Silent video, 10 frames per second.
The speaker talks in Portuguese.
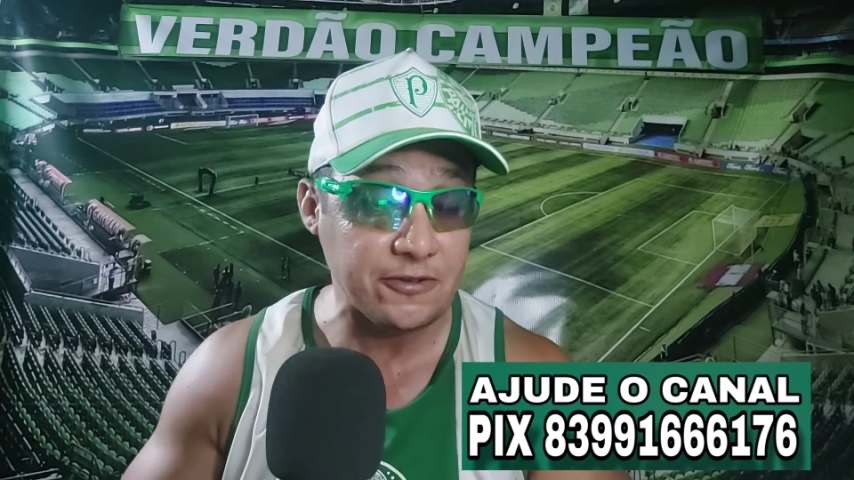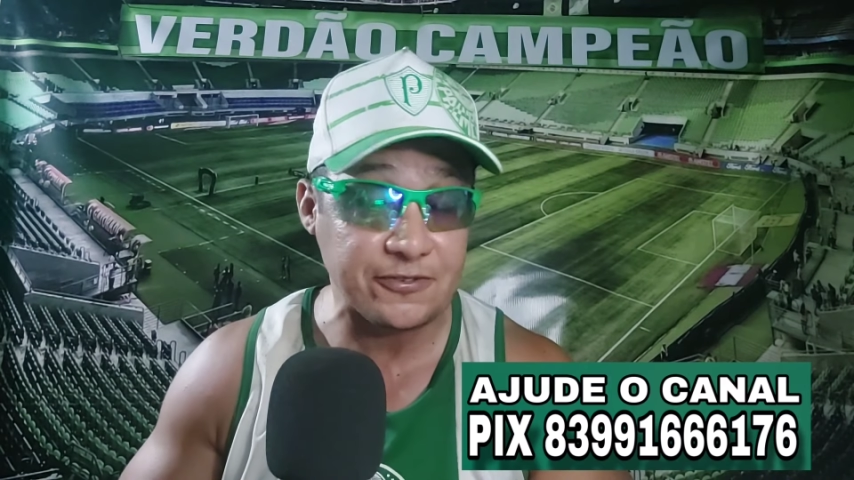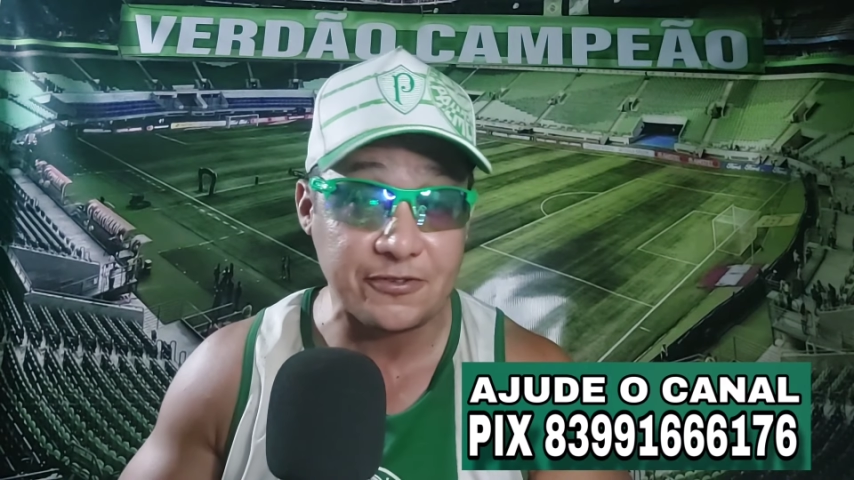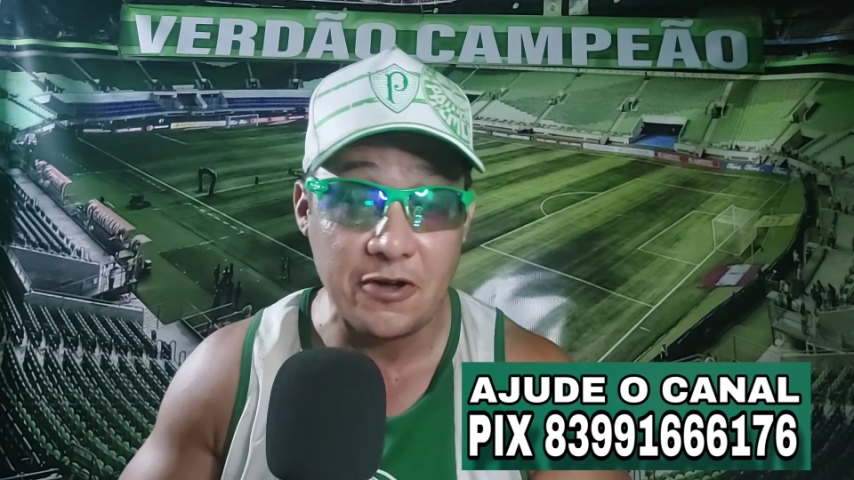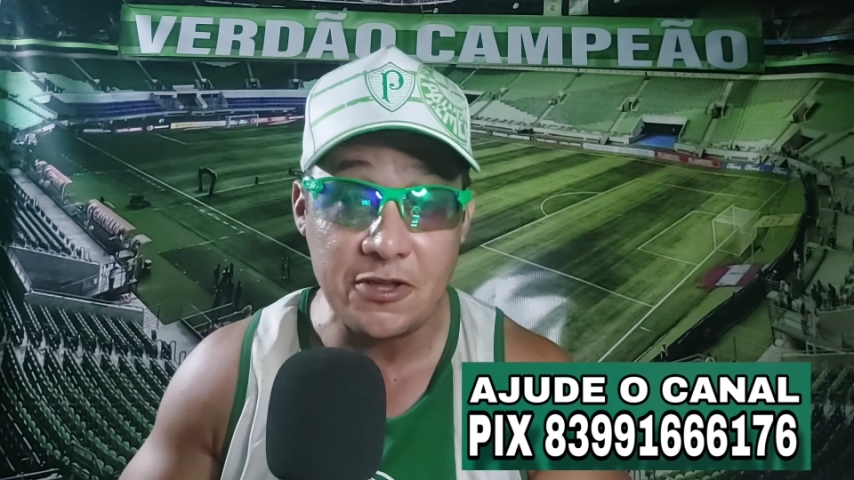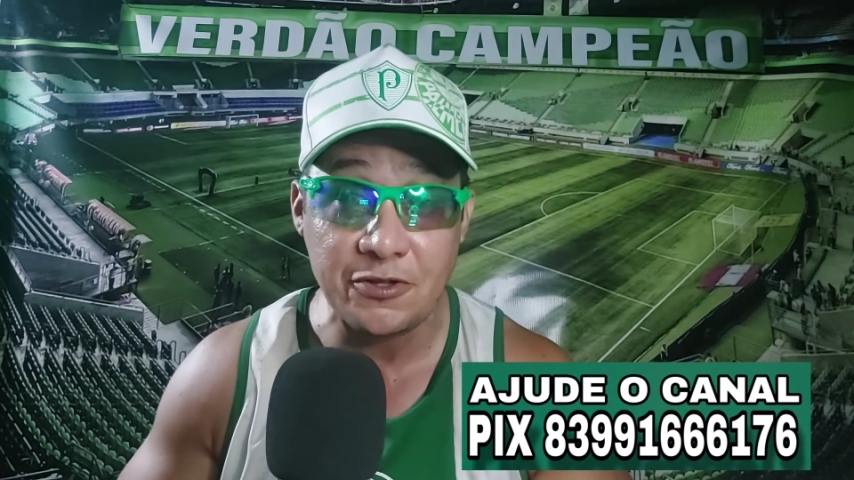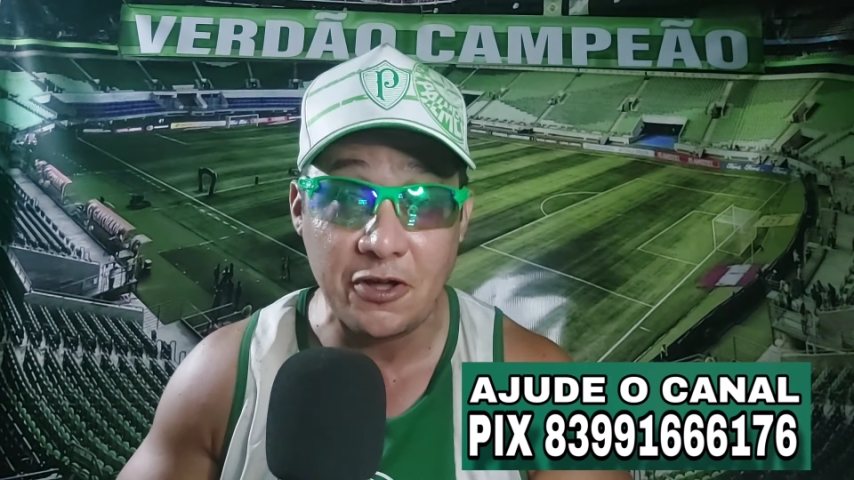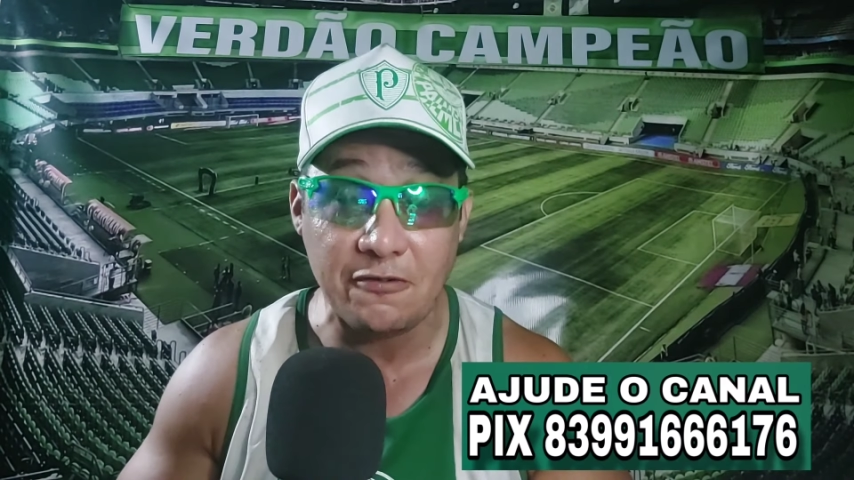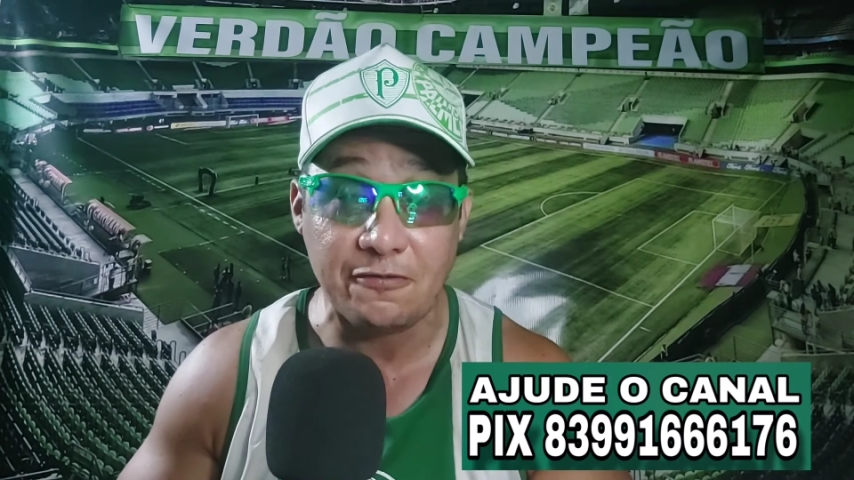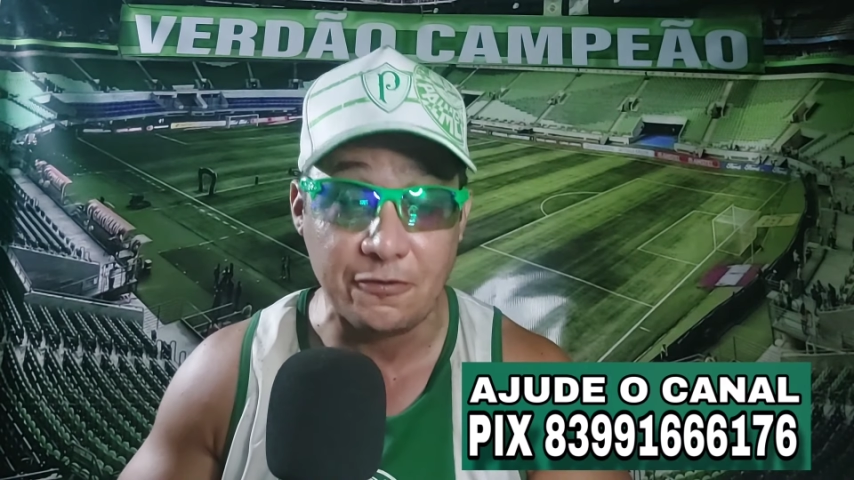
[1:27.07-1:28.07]
sonho
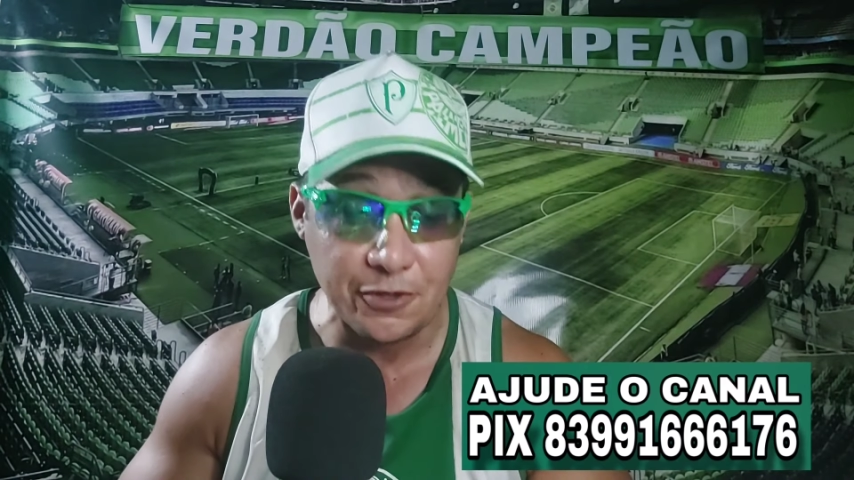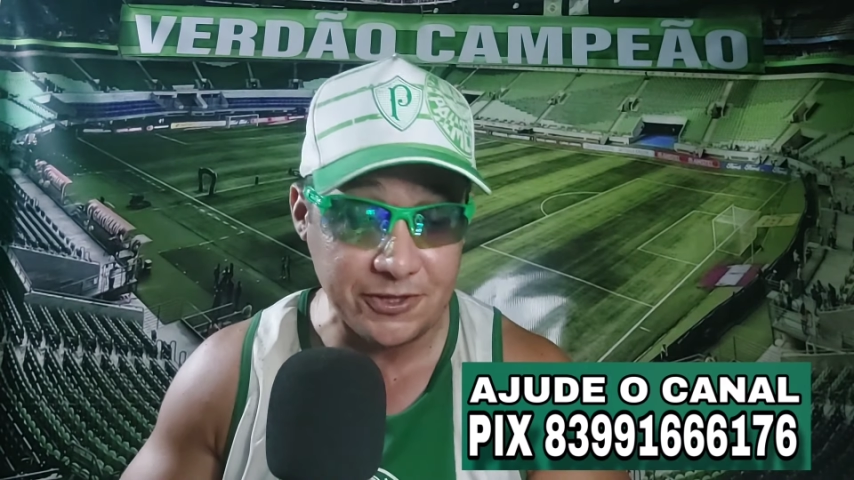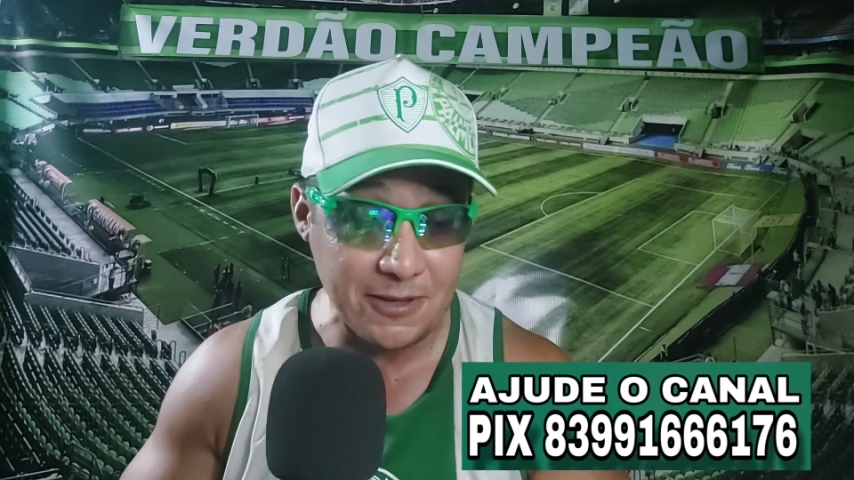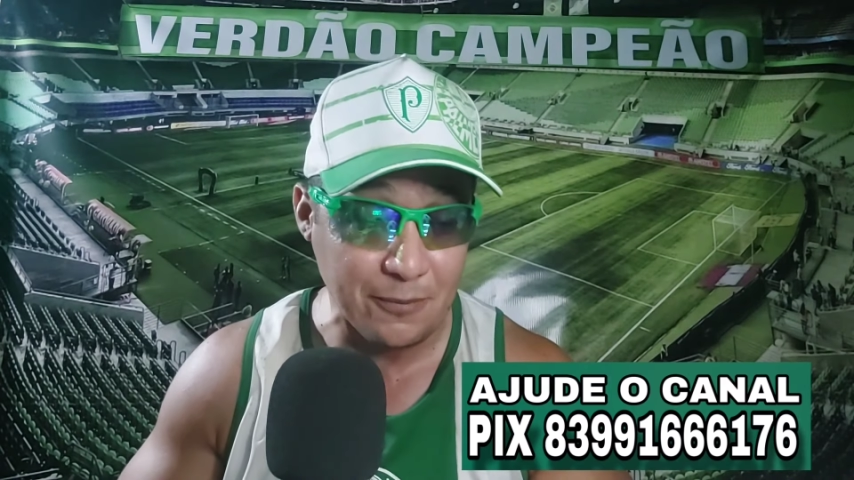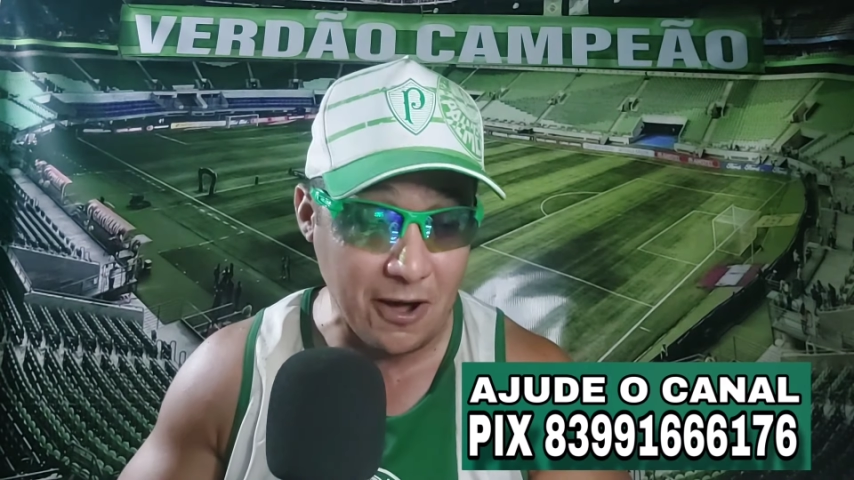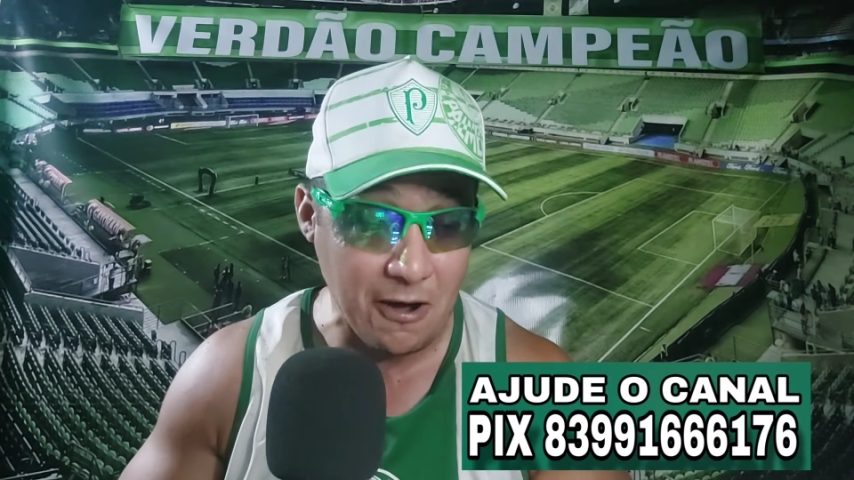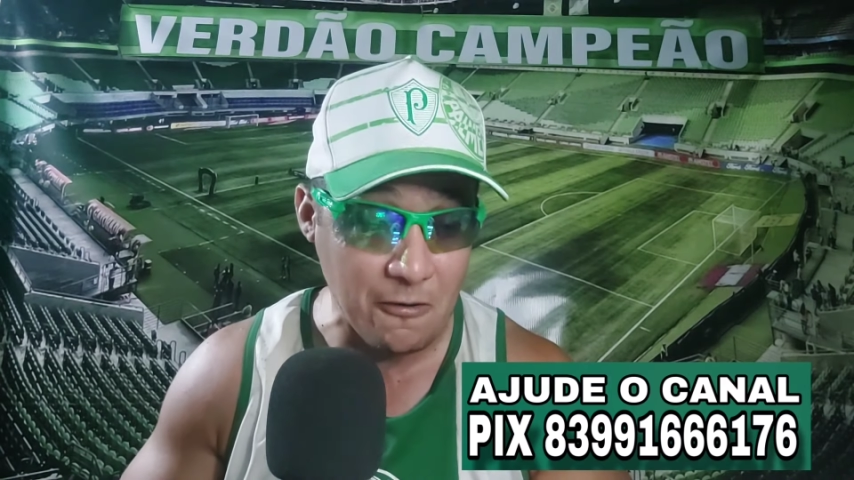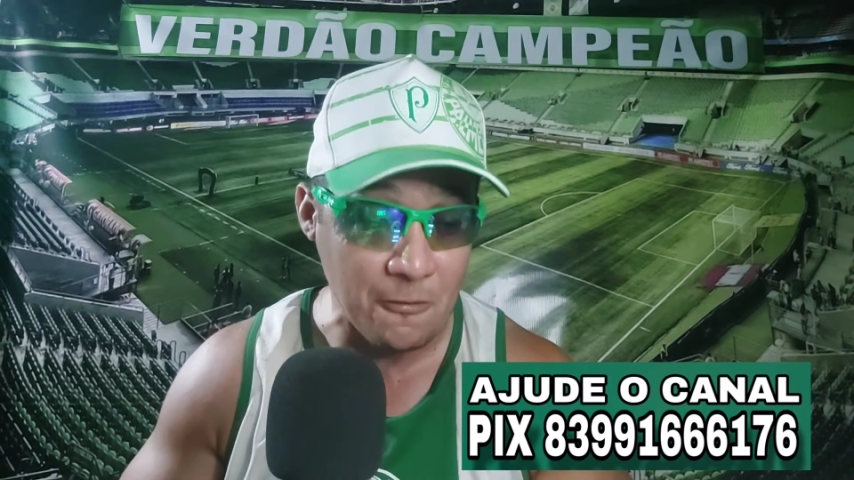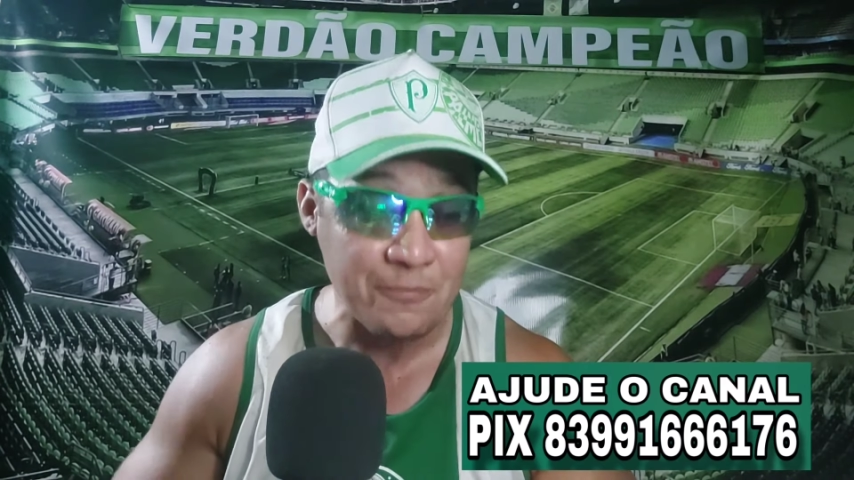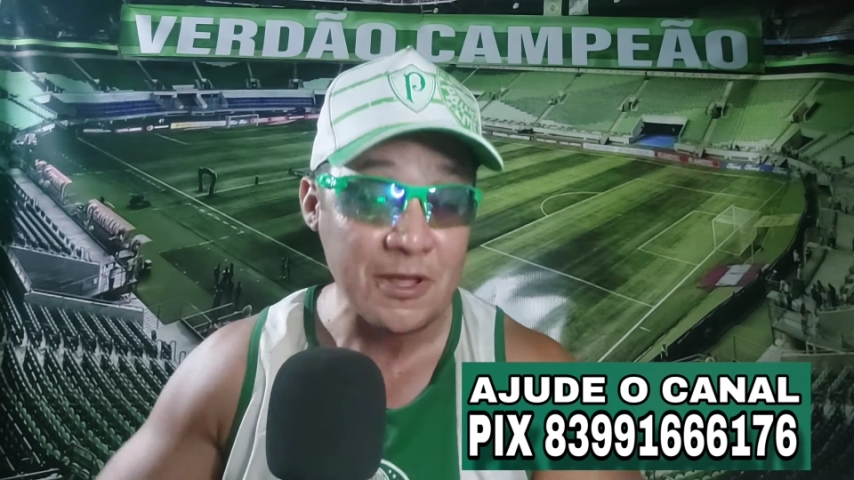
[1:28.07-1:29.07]
no
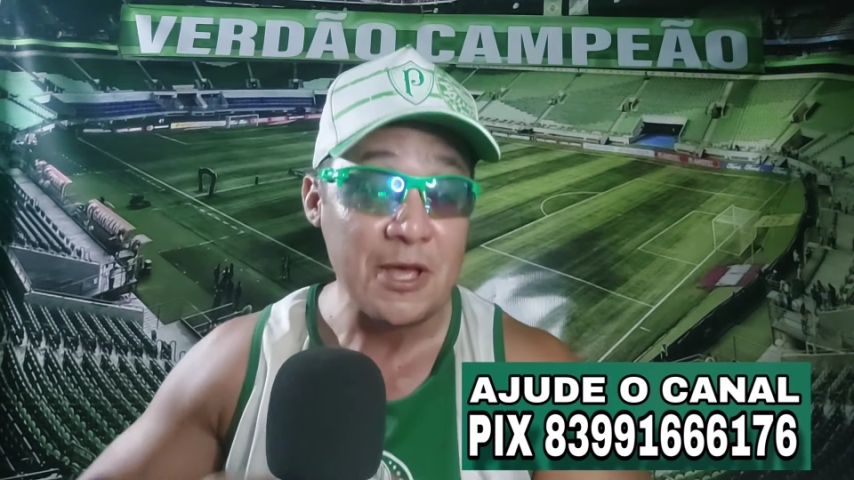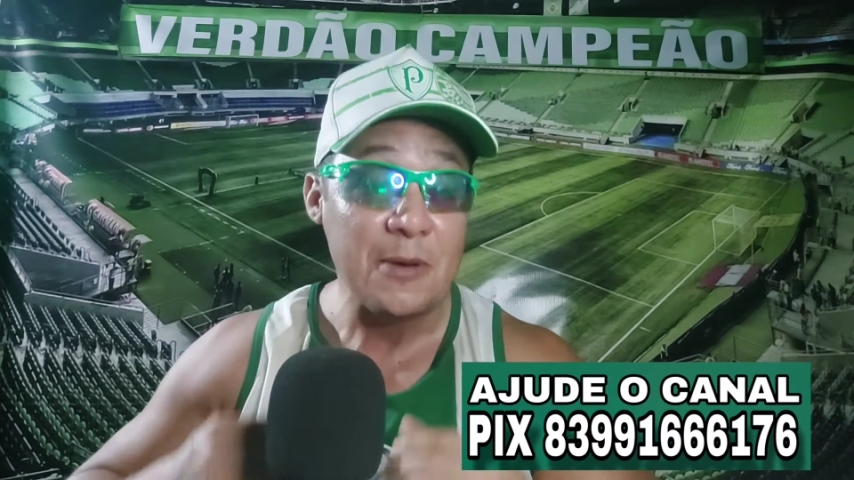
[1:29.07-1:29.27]
futebol.